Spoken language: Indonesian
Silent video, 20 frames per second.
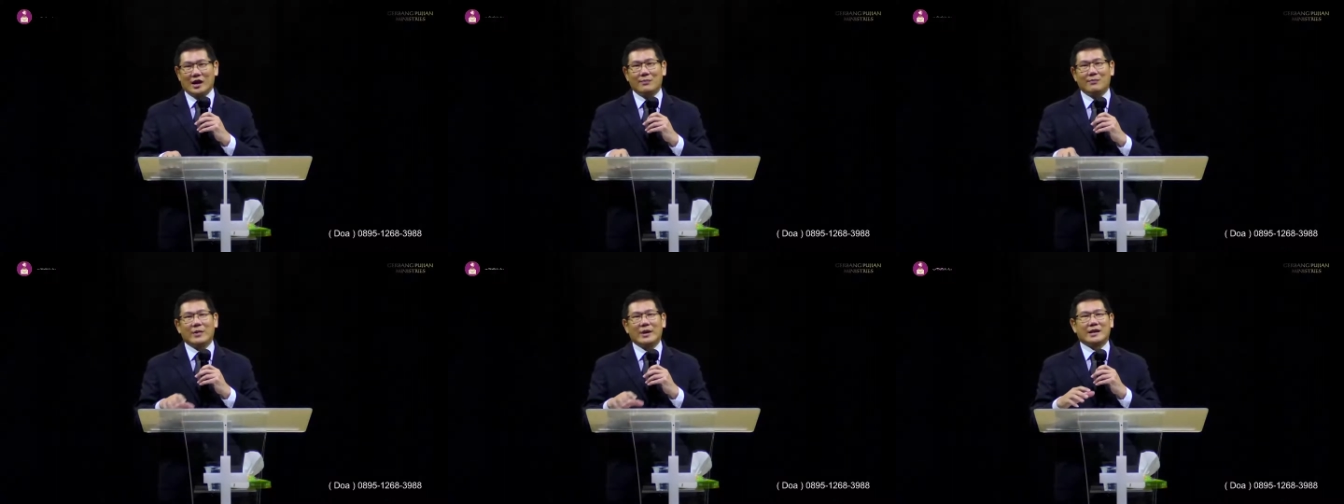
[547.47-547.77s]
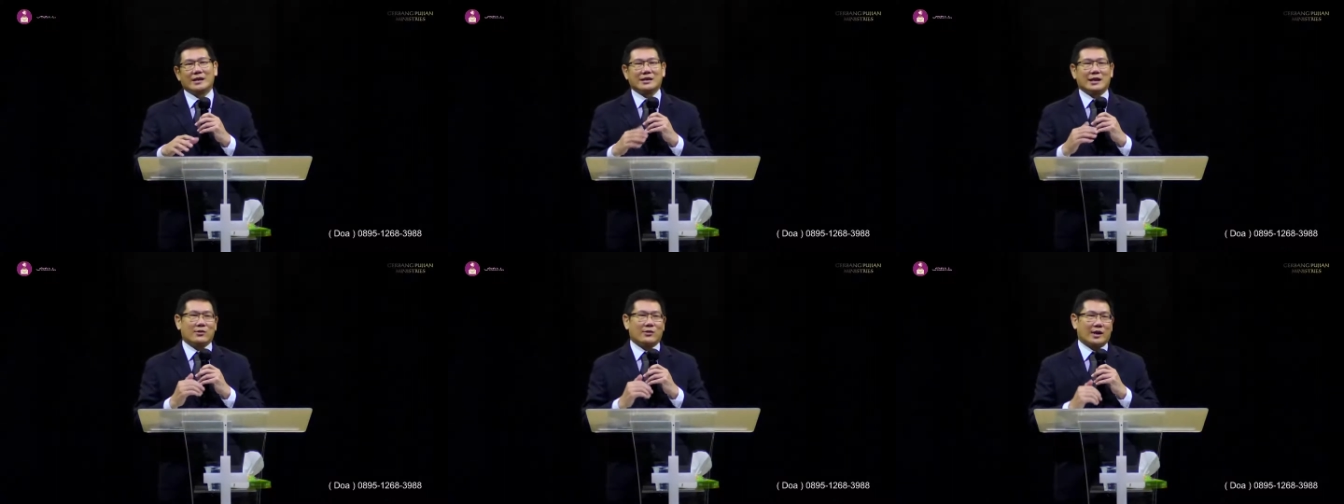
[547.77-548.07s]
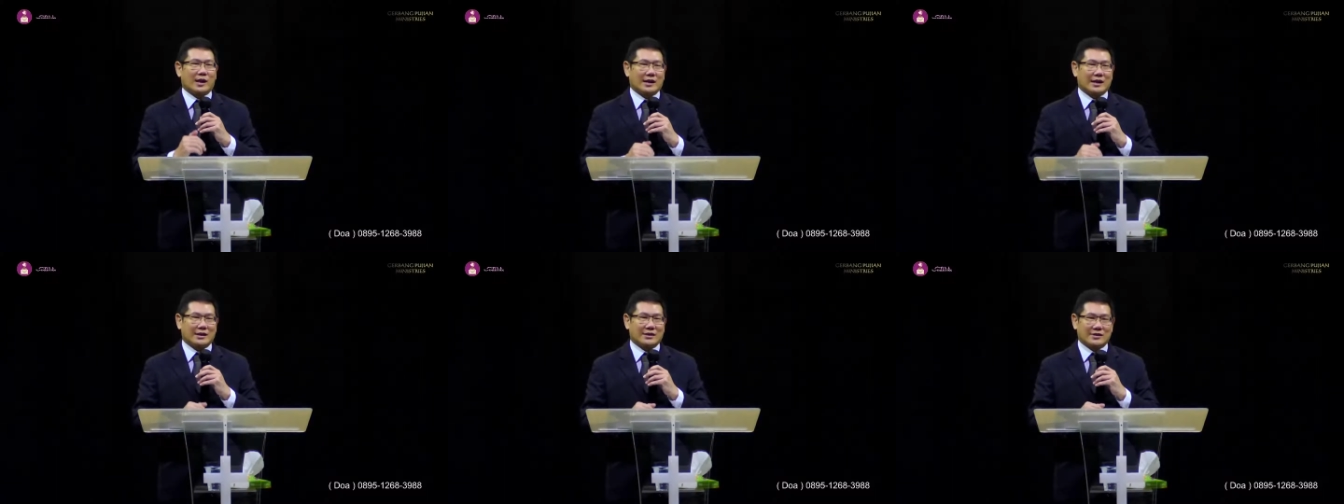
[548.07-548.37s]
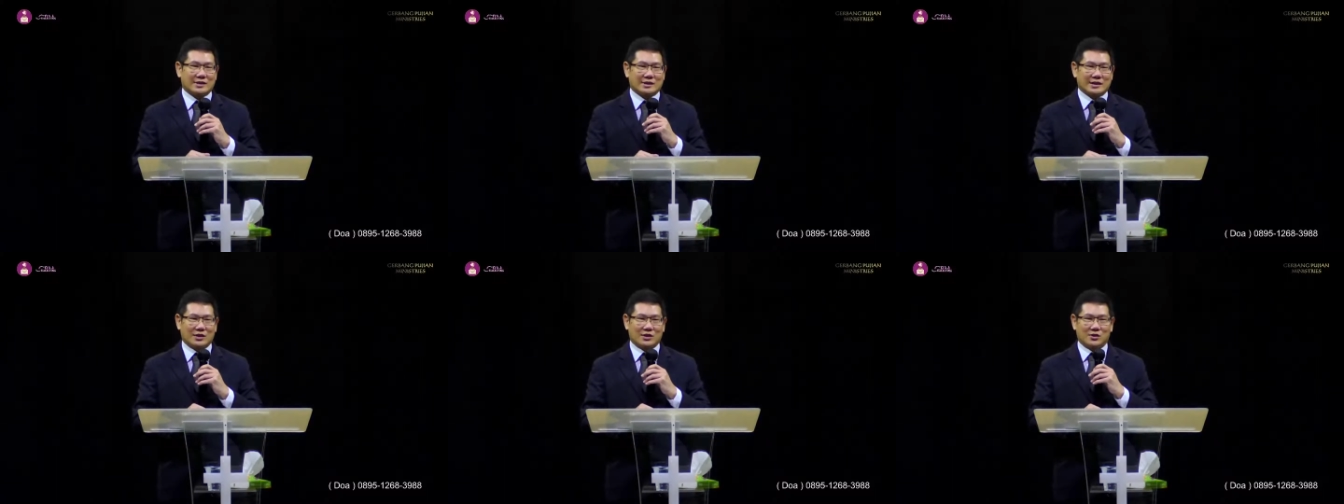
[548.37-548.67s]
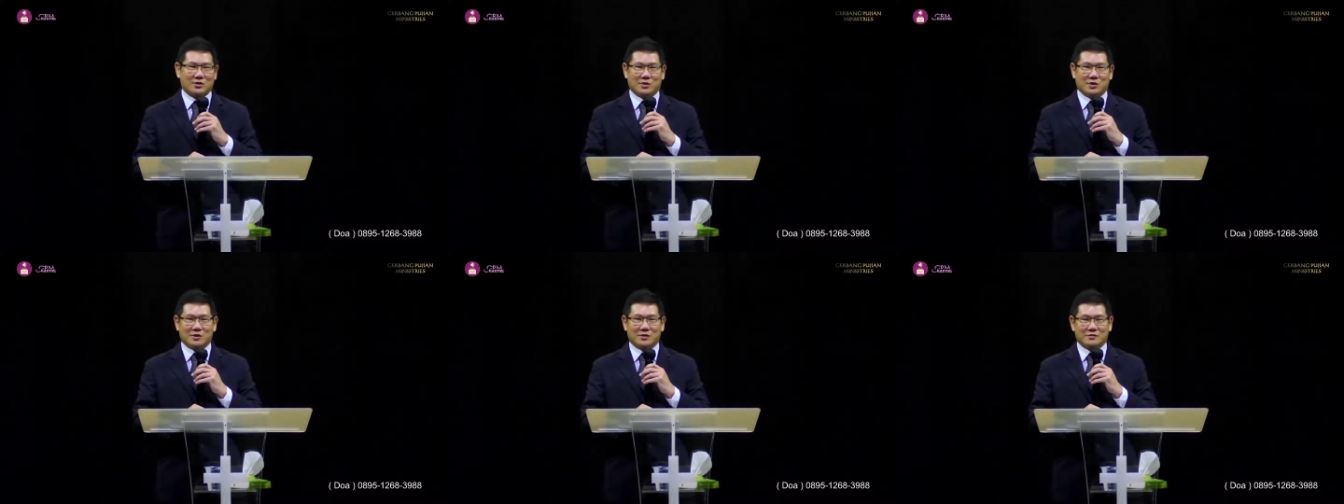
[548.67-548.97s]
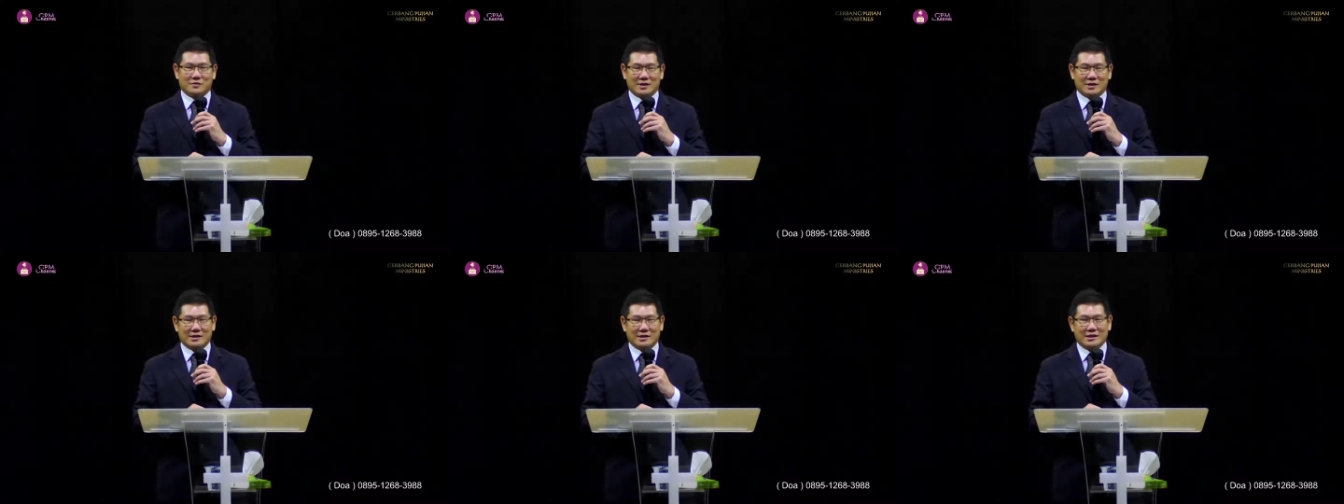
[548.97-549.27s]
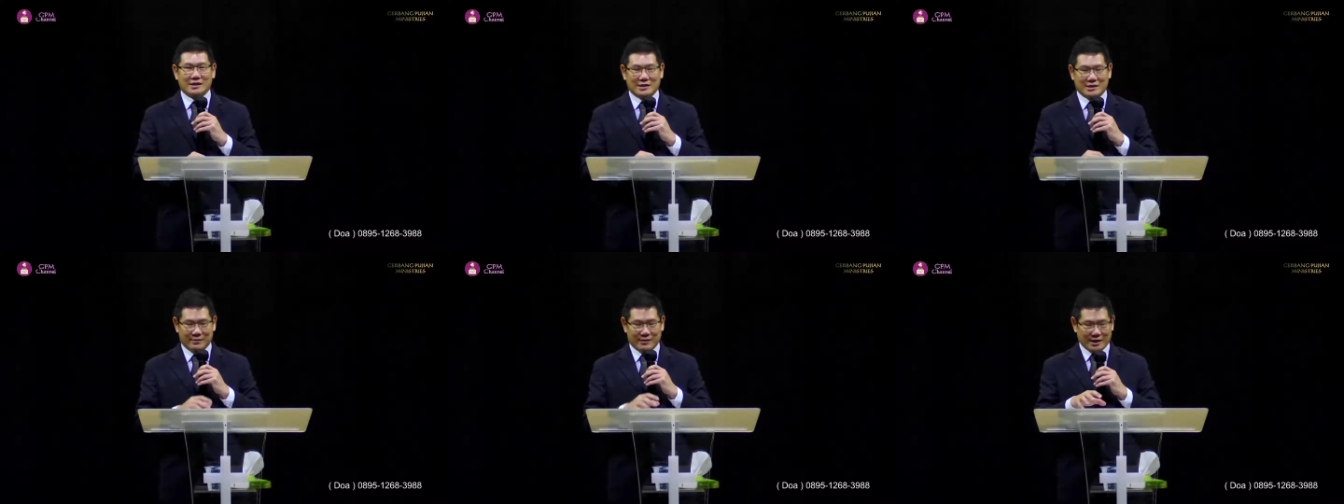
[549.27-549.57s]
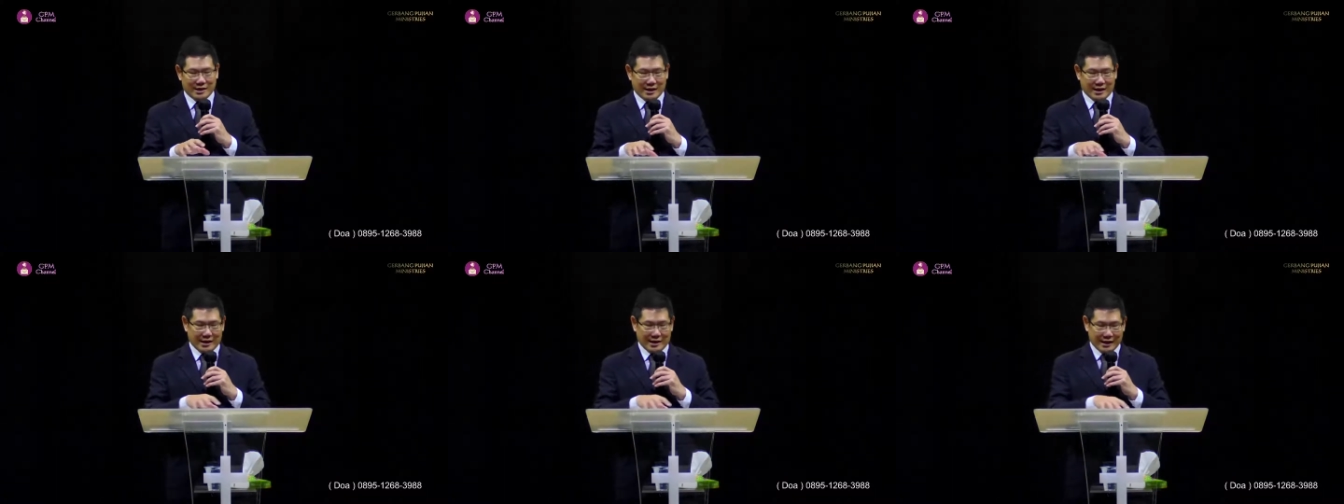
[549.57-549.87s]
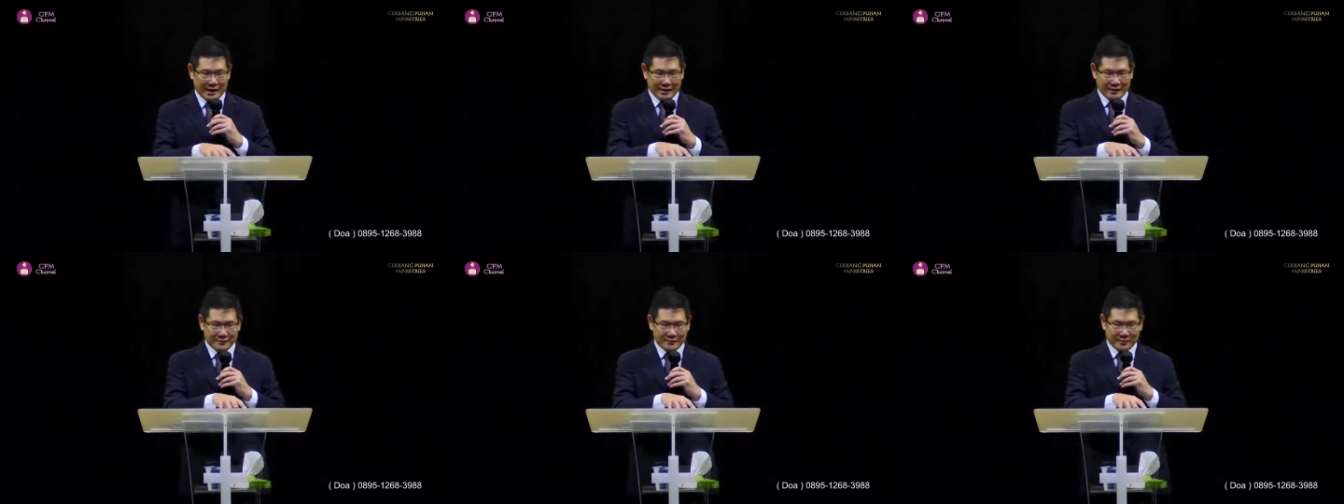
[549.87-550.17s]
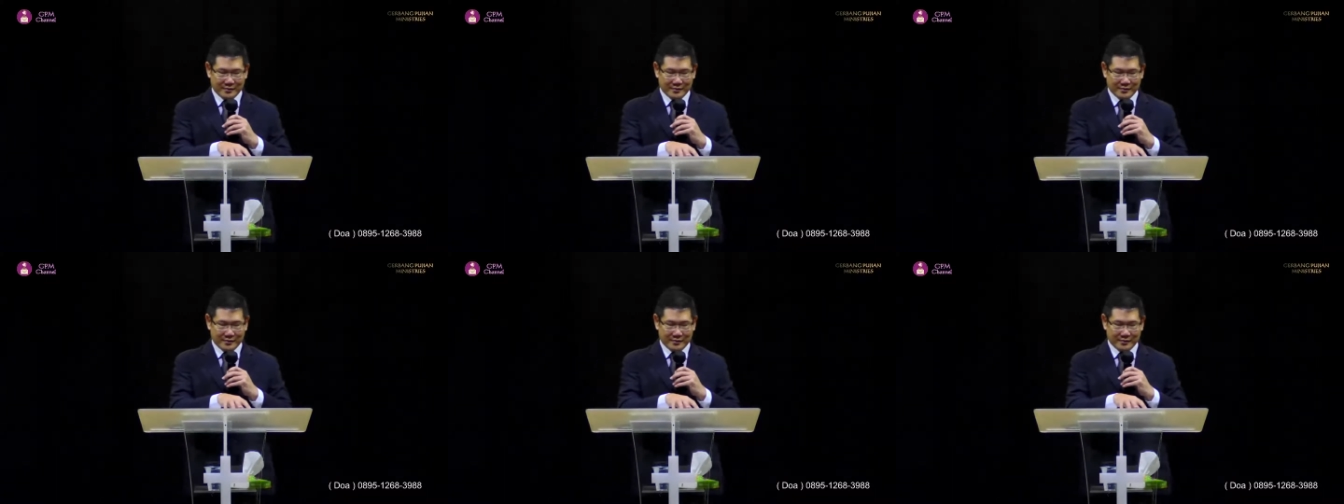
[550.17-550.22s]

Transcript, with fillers: apa yang ditawarkan oleh Salomo? Sementara